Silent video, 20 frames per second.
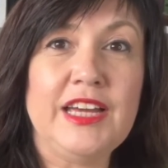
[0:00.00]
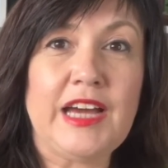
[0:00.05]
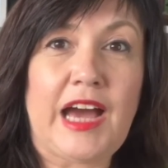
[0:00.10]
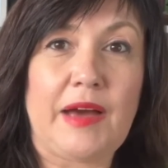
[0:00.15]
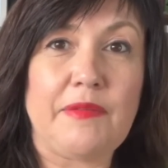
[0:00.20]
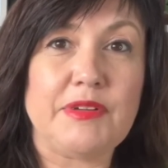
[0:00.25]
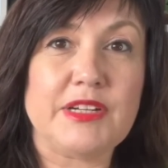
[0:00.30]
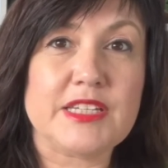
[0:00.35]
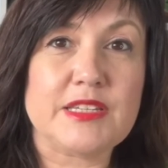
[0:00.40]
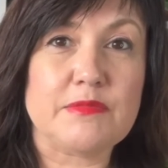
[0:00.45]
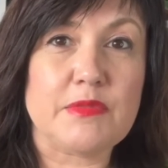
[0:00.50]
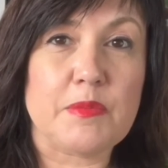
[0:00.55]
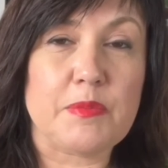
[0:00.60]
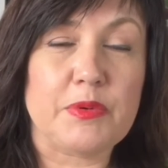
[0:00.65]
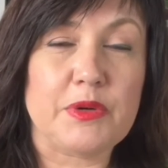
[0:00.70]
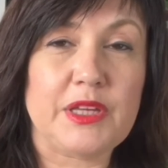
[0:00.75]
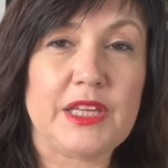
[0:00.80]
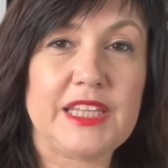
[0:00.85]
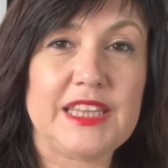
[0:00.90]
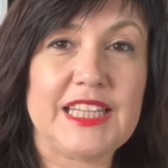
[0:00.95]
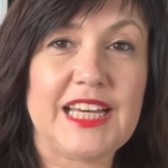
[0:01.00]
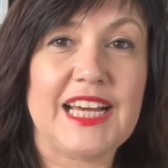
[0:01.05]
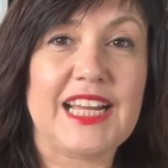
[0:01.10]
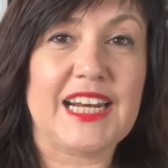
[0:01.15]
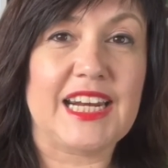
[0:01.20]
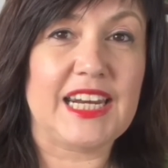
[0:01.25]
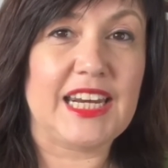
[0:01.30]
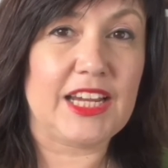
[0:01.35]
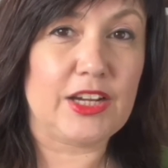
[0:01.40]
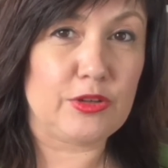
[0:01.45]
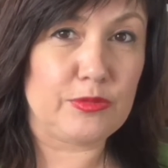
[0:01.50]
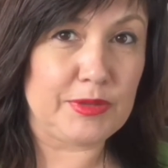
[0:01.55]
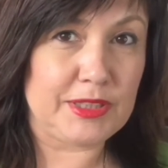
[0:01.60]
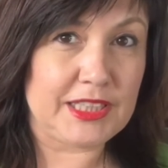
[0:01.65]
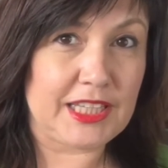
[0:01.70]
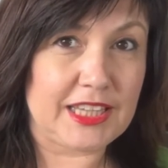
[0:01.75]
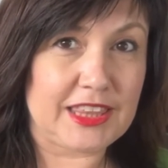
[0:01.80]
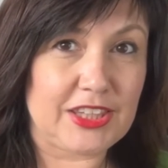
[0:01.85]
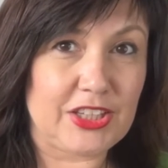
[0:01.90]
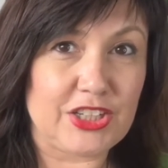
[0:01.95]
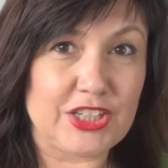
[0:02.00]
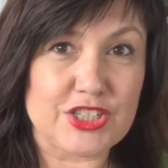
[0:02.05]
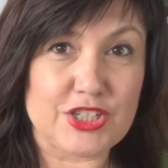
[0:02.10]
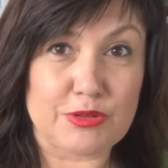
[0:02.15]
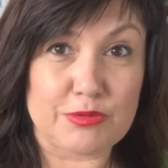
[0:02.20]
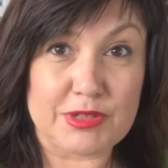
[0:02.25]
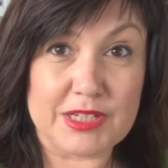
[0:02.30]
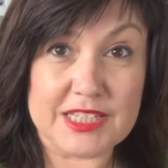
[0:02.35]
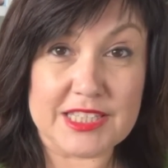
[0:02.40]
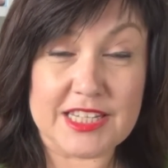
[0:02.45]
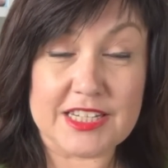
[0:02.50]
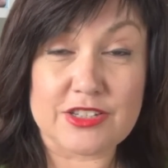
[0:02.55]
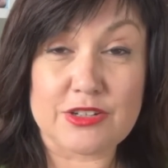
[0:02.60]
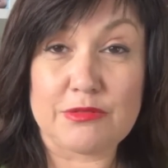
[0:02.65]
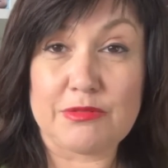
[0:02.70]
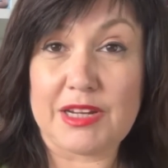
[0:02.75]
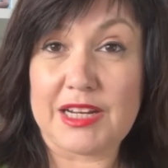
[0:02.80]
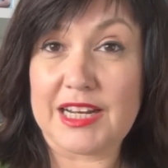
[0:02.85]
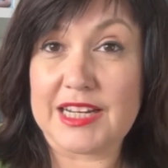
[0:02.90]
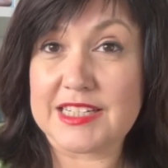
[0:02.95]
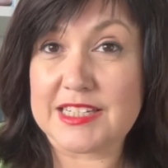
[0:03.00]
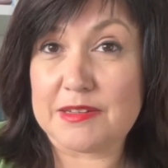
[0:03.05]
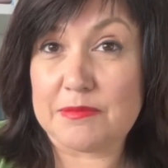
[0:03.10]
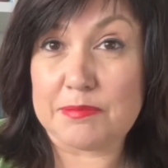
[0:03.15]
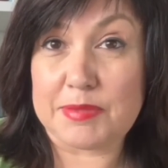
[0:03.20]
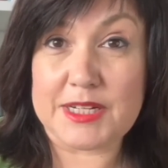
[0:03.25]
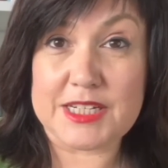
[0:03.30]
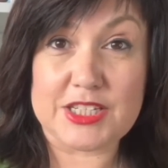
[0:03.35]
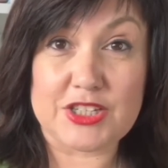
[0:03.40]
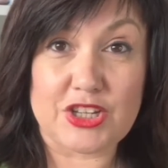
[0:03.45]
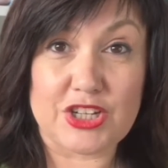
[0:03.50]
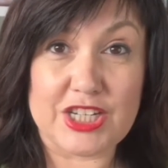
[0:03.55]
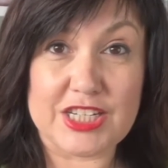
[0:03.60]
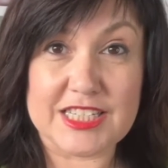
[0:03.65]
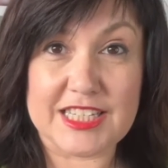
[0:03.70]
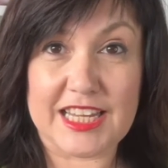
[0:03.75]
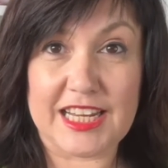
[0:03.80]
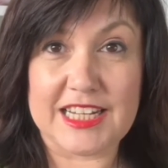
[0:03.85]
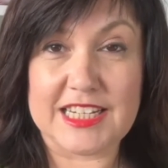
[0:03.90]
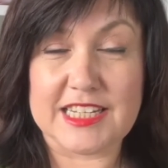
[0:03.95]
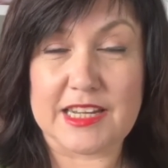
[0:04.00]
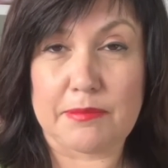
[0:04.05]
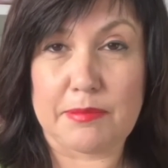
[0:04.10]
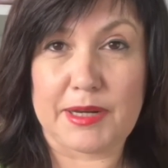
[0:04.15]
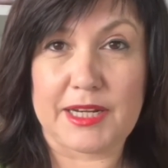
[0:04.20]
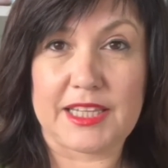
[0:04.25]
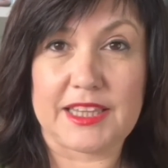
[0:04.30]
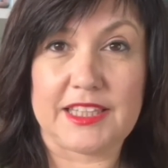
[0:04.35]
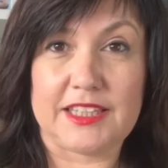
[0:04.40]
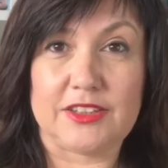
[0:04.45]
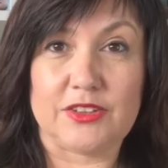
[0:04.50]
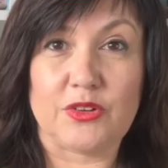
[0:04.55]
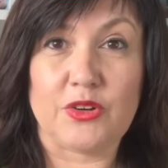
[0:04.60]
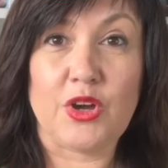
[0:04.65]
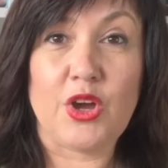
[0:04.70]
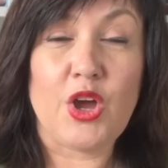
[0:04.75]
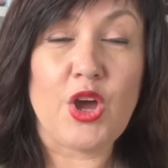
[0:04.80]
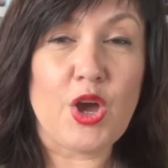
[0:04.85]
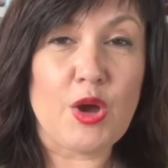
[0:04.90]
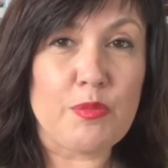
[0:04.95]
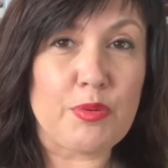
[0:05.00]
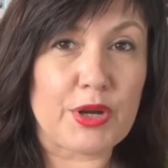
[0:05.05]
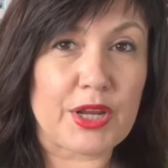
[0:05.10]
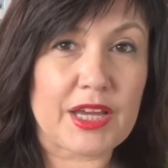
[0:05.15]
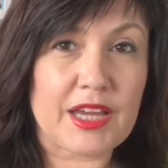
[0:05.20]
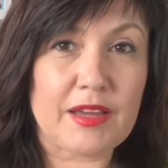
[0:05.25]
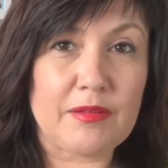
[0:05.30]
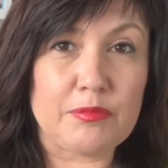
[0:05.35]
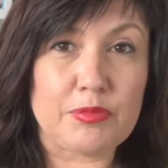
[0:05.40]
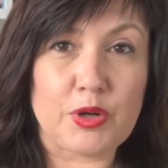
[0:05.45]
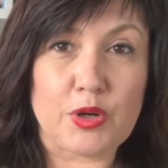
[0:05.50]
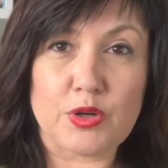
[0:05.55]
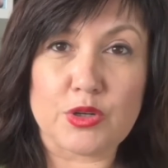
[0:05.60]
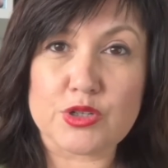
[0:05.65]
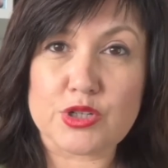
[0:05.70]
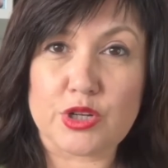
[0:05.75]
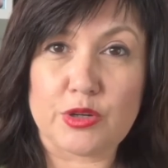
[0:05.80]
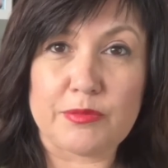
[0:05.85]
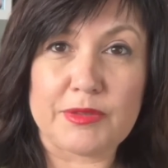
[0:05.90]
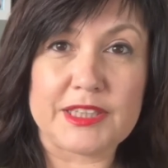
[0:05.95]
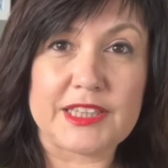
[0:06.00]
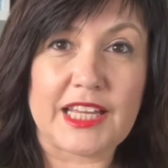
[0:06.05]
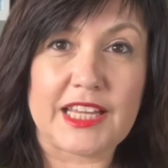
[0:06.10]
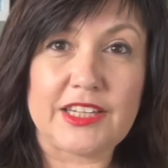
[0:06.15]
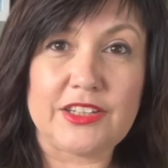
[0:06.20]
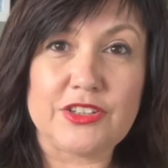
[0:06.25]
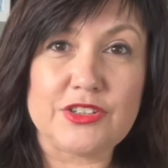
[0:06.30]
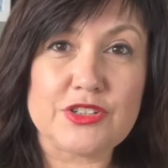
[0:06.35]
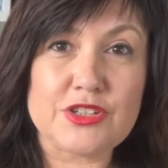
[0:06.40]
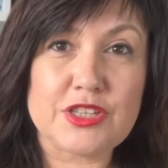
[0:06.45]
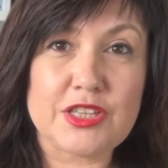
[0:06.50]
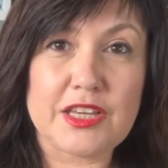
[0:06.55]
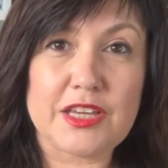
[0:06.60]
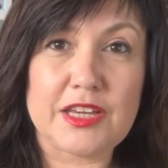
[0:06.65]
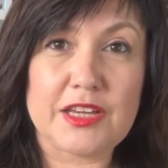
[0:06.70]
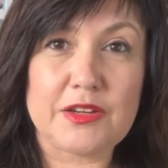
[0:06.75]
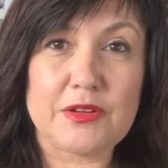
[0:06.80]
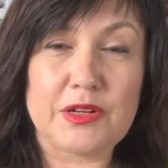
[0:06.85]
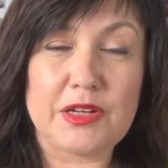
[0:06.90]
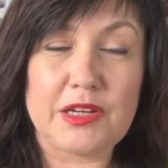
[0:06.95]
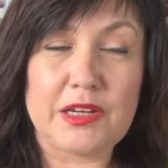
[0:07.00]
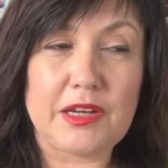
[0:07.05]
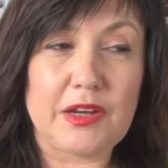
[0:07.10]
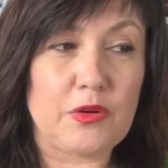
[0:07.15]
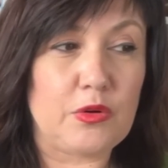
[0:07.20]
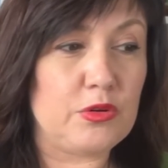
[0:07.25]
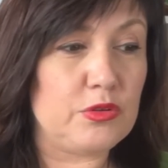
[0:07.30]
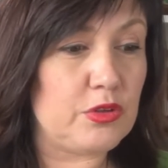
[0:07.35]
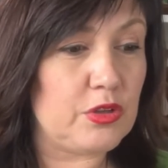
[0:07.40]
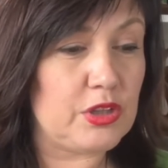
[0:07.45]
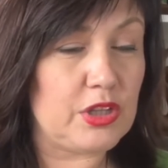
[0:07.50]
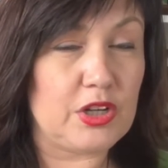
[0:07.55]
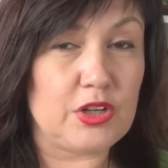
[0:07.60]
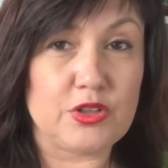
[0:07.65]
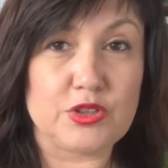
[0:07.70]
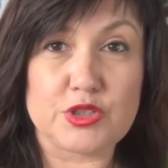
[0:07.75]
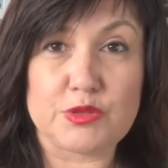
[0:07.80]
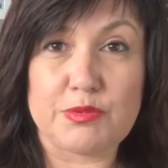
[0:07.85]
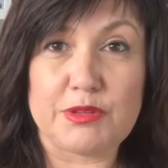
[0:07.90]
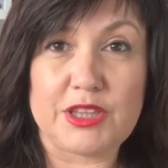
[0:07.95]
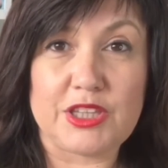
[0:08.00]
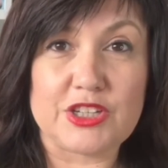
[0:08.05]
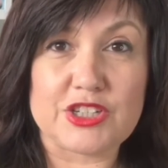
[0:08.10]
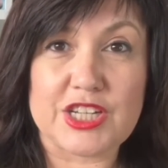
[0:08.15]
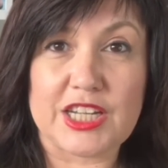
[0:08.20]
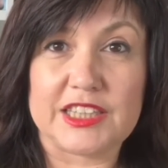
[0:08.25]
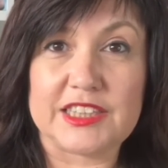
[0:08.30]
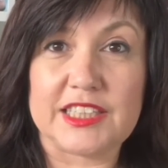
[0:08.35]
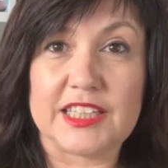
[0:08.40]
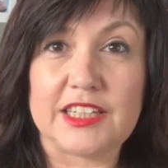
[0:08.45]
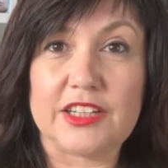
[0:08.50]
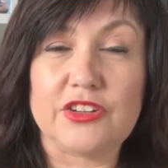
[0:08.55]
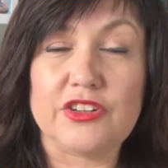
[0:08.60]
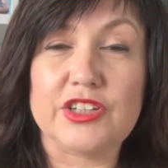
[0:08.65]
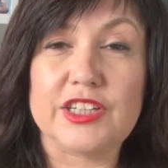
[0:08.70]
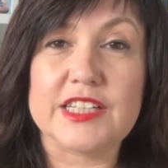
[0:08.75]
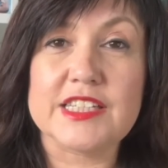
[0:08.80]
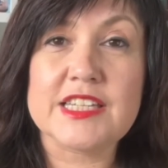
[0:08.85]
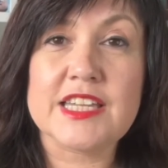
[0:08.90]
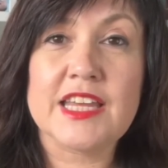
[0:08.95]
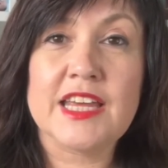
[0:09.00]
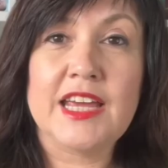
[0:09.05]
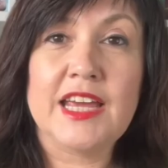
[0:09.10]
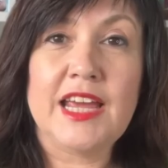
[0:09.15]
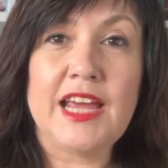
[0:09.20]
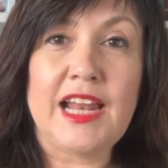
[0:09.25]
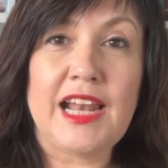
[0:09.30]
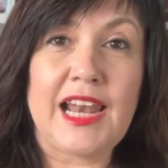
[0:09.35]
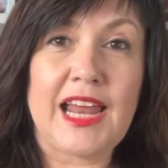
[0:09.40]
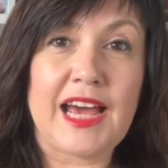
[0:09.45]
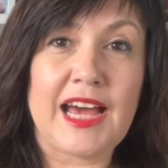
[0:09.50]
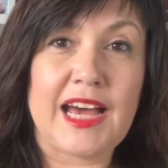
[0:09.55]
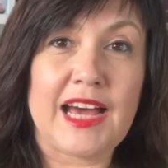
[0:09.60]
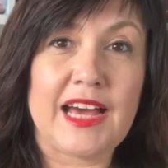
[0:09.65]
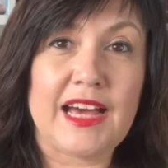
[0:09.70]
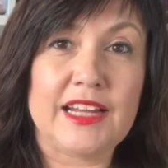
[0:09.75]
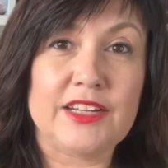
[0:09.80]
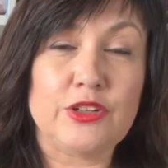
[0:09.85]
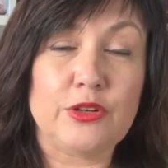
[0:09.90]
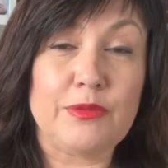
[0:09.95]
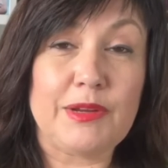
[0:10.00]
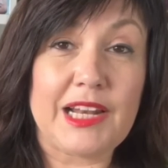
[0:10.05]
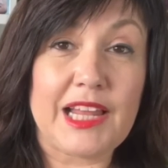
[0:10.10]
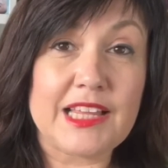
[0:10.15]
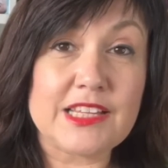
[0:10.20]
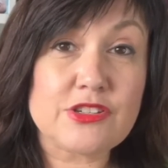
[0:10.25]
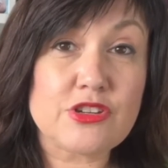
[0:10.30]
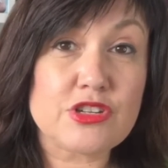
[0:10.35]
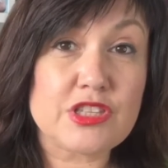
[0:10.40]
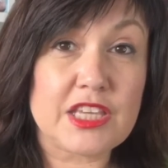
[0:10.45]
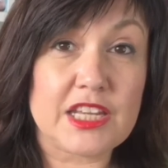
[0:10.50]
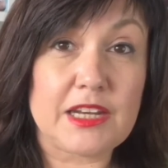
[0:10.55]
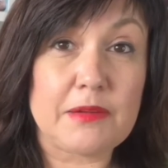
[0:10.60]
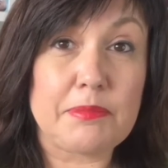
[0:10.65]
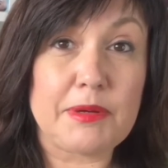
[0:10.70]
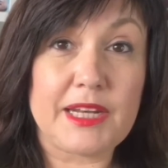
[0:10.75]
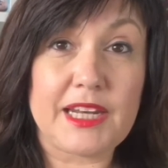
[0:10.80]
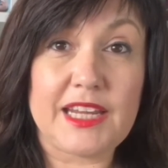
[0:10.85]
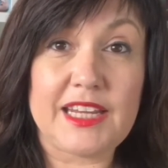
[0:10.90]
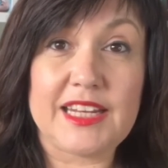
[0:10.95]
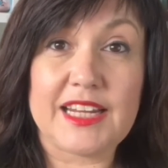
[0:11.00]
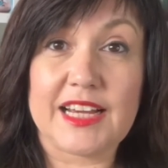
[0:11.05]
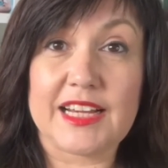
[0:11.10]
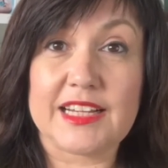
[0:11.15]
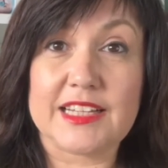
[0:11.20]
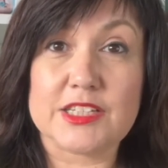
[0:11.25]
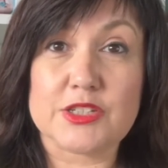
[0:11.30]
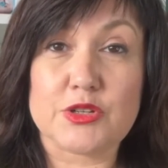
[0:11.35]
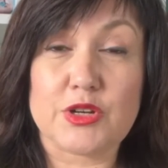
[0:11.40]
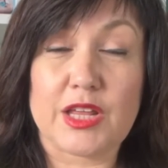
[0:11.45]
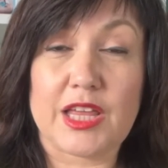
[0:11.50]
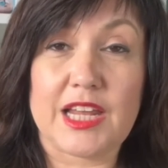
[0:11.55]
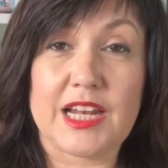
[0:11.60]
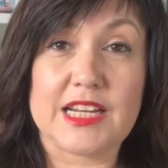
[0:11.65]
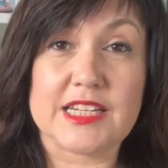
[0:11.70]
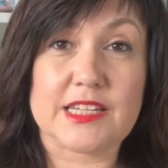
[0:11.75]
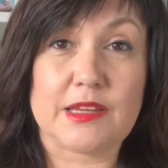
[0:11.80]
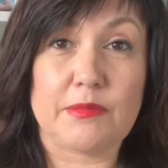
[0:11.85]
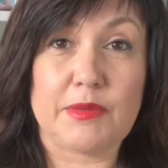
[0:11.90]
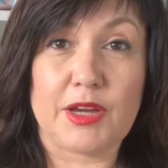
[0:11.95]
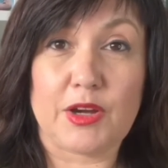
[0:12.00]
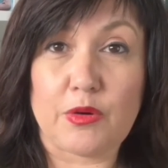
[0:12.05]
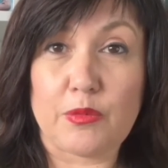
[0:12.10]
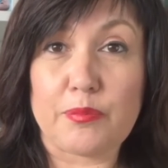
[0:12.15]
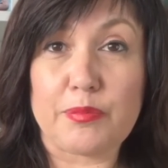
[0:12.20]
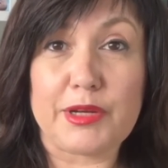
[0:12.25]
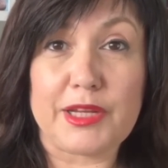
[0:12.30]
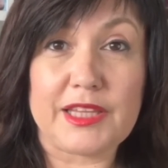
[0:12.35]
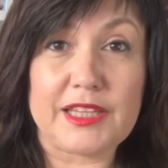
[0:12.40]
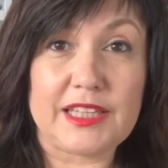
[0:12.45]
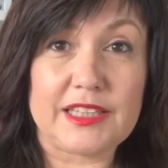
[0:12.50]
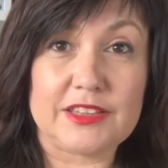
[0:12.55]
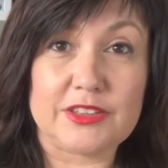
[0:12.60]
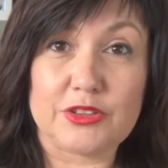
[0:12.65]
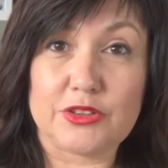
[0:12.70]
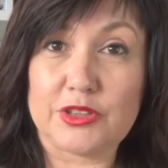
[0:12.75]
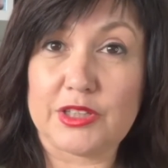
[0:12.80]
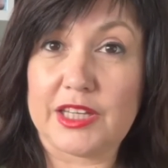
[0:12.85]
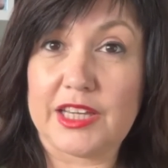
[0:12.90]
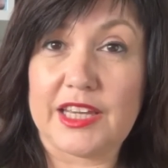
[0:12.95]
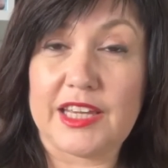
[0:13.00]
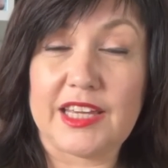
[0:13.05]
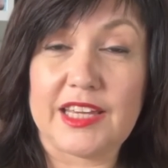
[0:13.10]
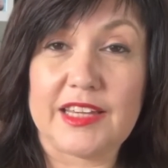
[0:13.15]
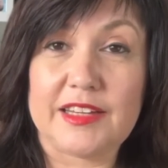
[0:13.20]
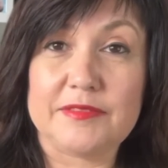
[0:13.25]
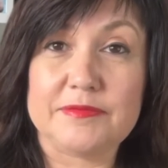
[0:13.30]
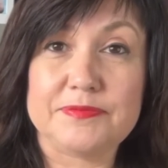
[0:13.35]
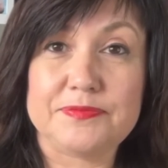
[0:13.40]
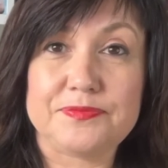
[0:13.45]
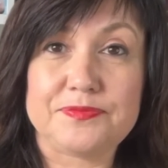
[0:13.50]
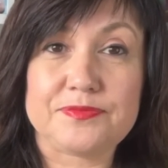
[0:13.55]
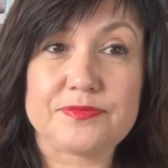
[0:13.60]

a ver si me pueden dar recomendaciones sobre estas novelas, impresiones que les ha parecido. Por ejemplo, en los comentarios de uno de los vídeos anteriores, la novela de Sostiene Pereira, que es una de las que me compré dentro de